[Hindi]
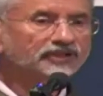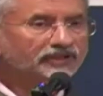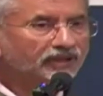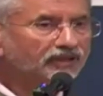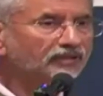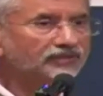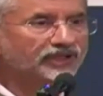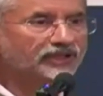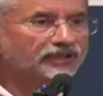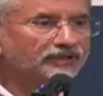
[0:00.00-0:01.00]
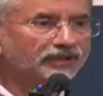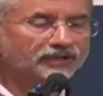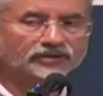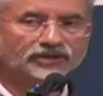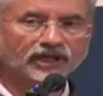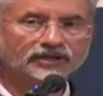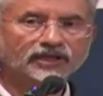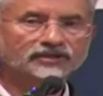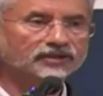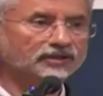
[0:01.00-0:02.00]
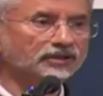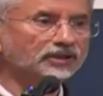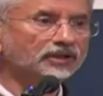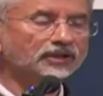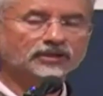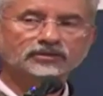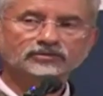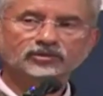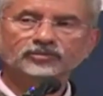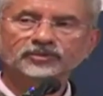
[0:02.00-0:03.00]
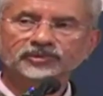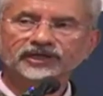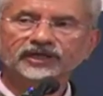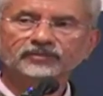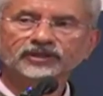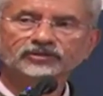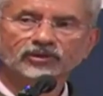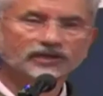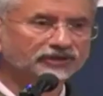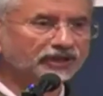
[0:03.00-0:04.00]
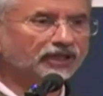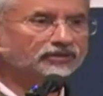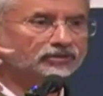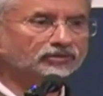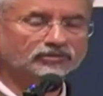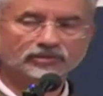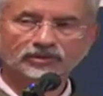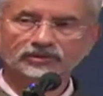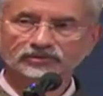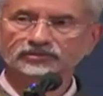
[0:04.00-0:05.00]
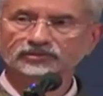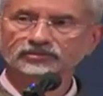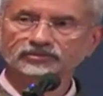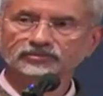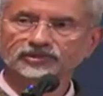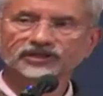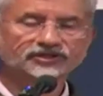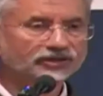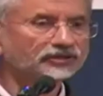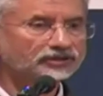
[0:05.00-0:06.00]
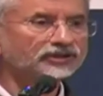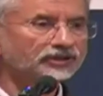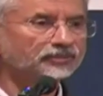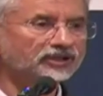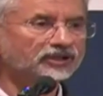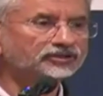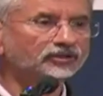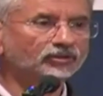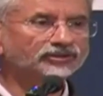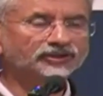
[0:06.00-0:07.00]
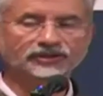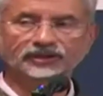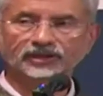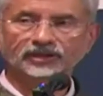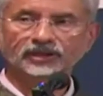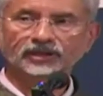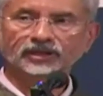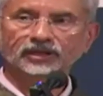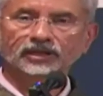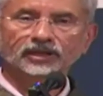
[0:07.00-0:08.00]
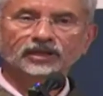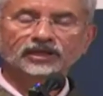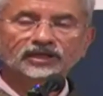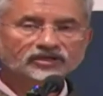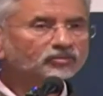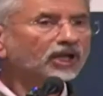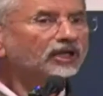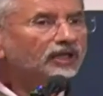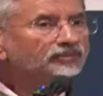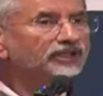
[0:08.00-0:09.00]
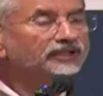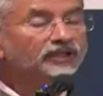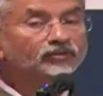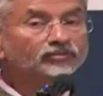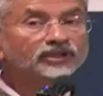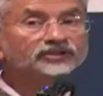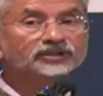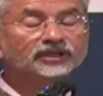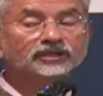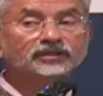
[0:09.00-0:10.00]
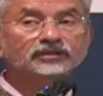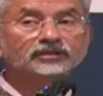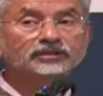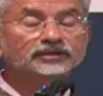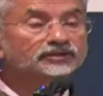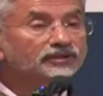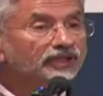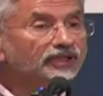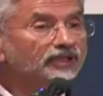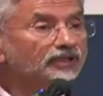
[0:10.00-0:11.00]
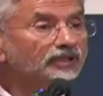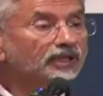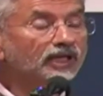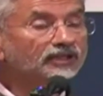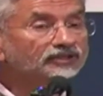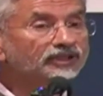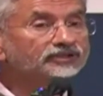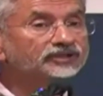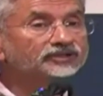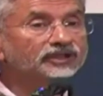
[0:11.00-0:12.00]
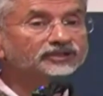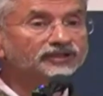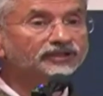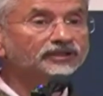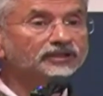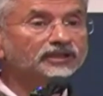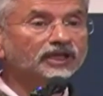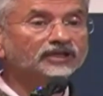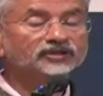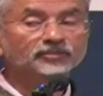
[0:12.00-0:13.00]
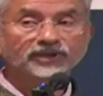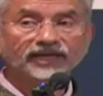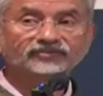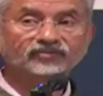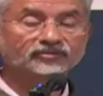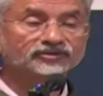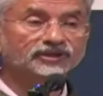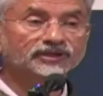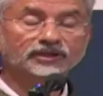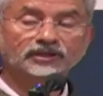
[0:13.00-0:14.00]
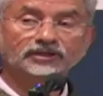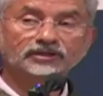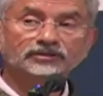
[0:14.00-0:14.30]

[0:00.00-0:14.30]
अभी तक हम देख रहे थे कि ज़्यादातर जो भी परेड में जो हथियार जो जो प्रदर्शन जिनकी प्रदर्शन होती थी इस बार आप देखिए उनमें से कितने ऐसे चीज़ें थी ऐसे प्लेटफॉर्म्स थी